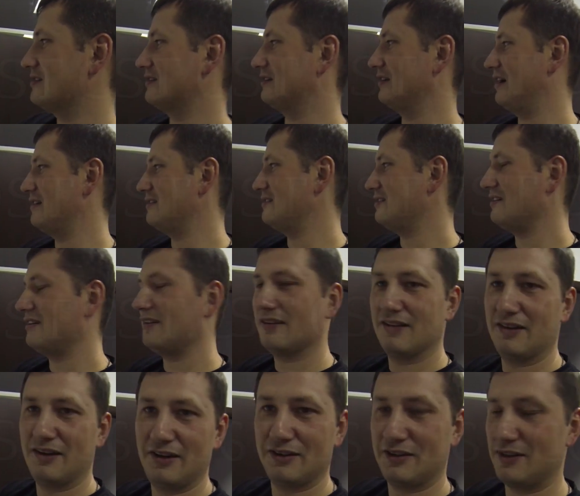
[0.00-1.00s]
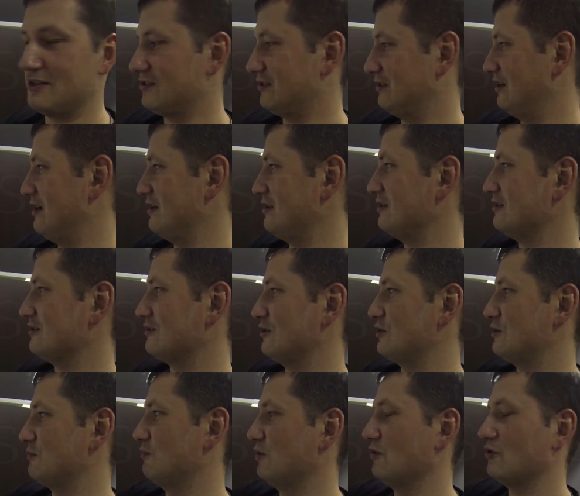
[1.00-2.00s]
стадии, на этой стадии,
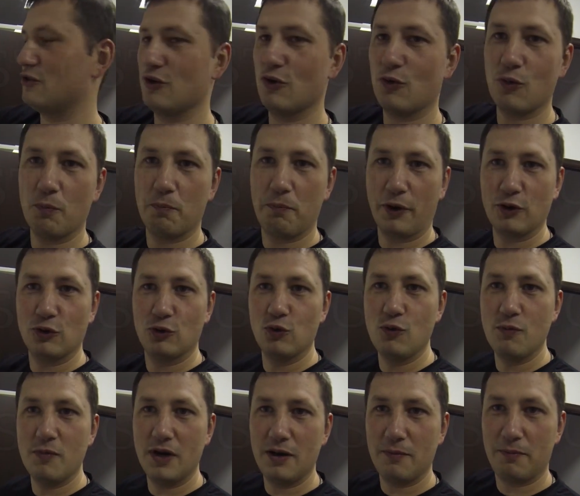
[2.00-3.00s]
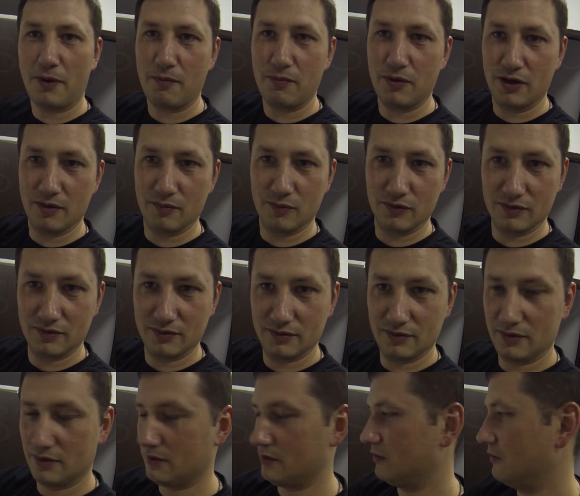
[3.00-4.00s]
значит, мы у человеку придумали проблему.
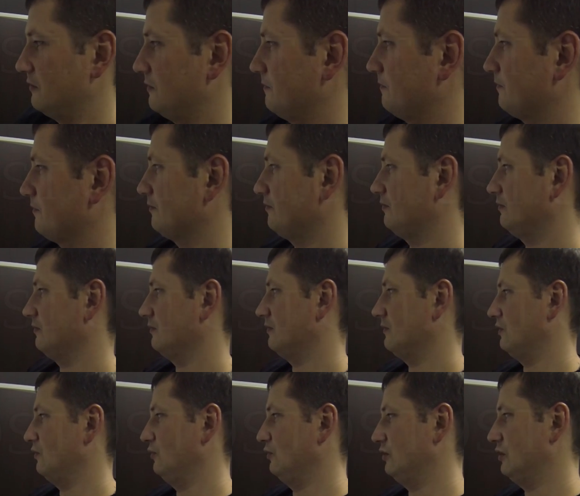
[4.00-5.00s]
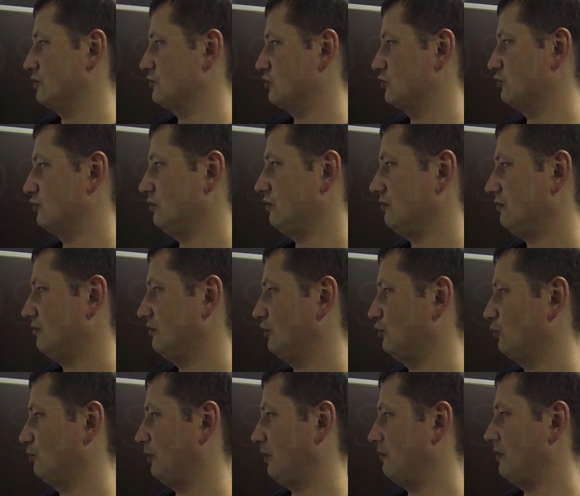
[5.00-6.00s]
Да? Ну и дальше что?
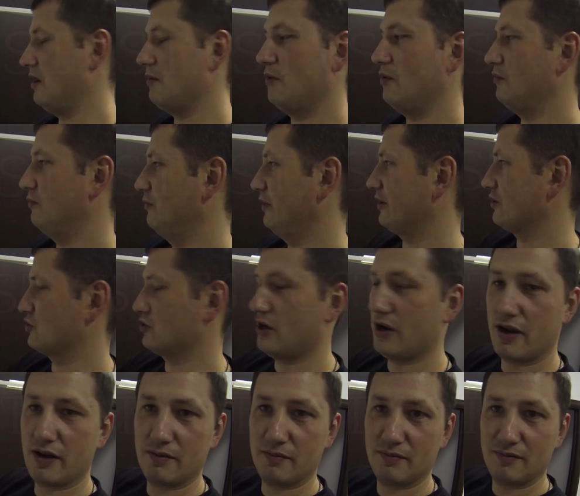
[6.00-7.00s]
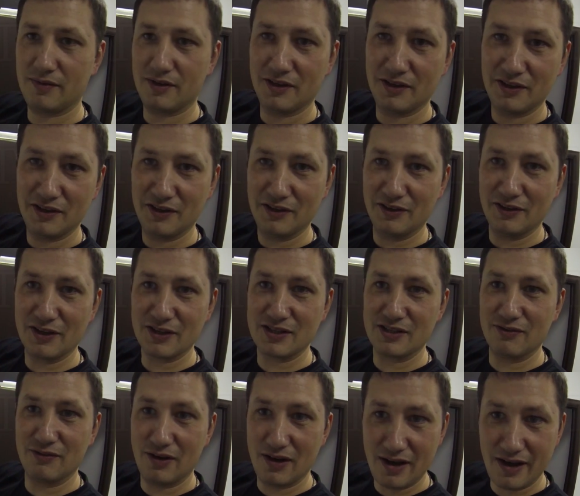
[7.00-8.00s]
Эту проблему мы решаем,
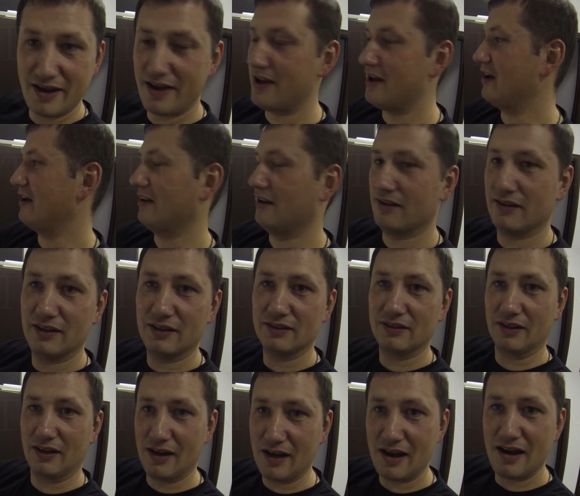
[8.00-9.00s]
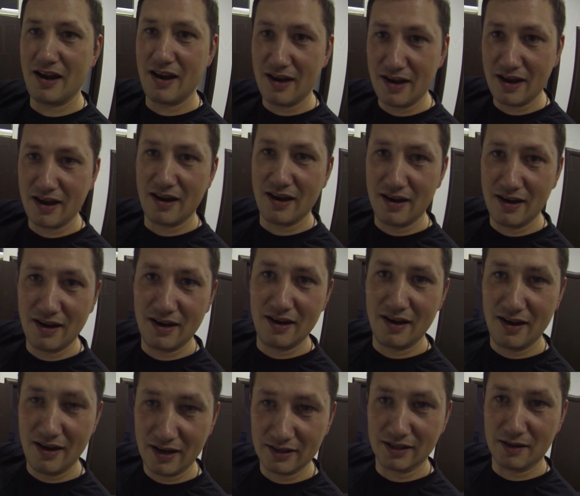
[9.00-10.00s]
называя таблетки.
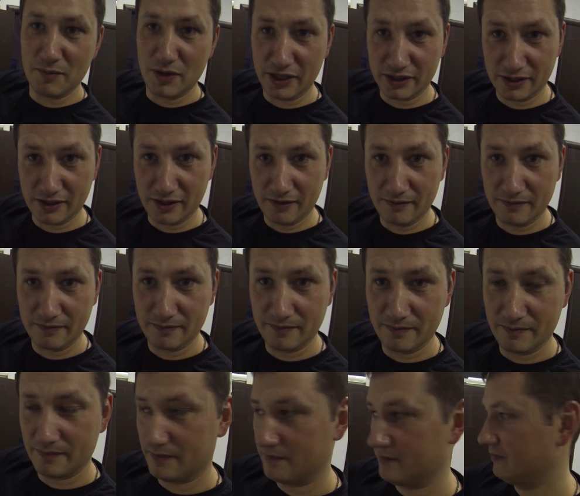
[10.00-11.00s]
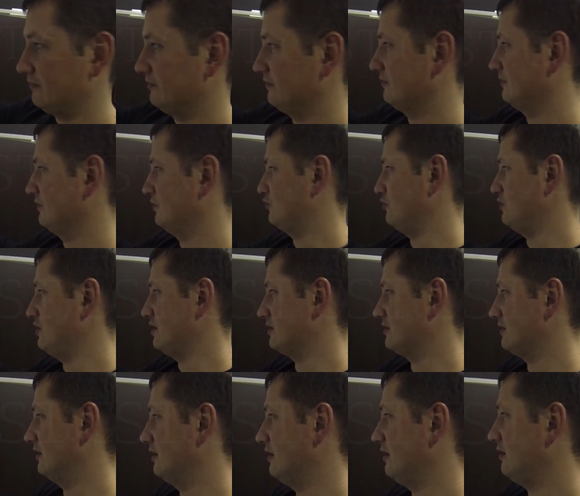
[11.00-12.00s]
тра-ля-ля-ля-ля-ля таблетки. Да.
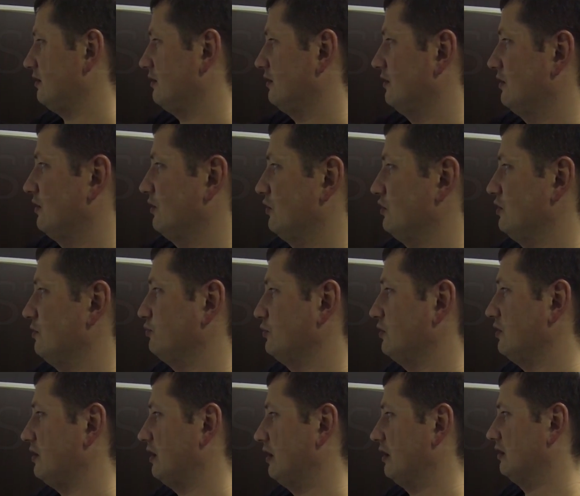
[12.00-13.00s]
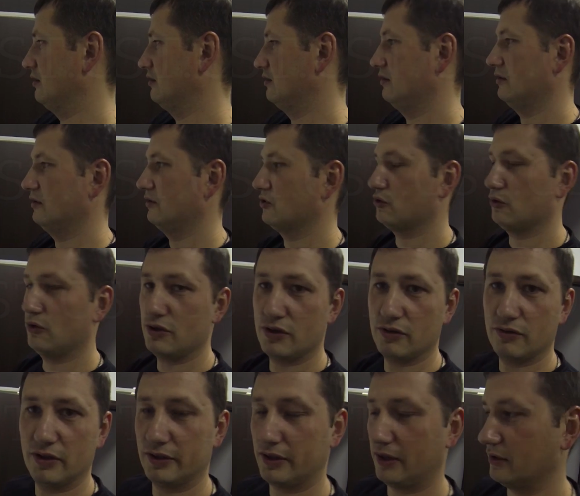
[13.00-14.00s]
Чудесно, да? Неплохо? Что
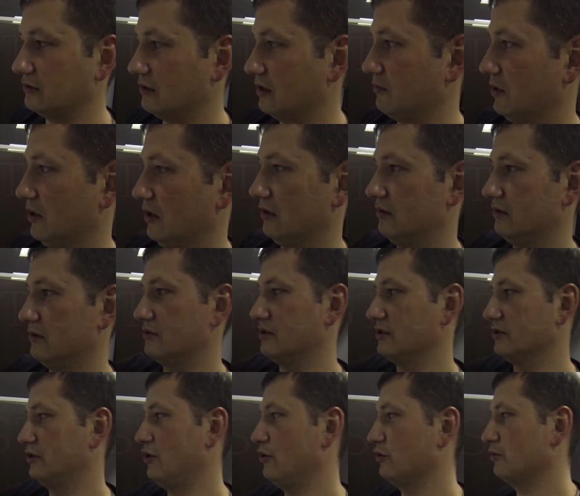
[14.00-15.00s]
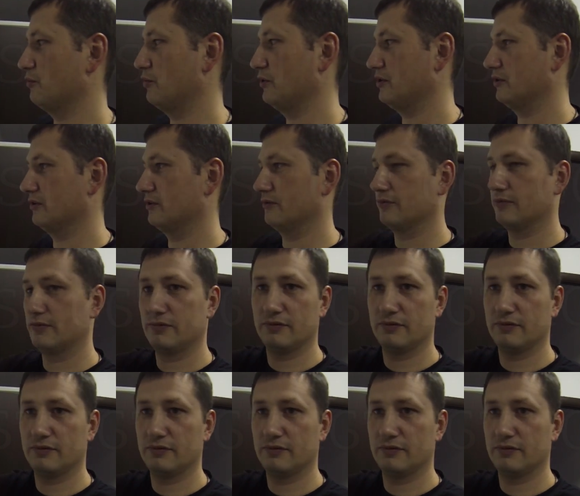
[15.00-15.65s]
делает реклама? Создает импотентов.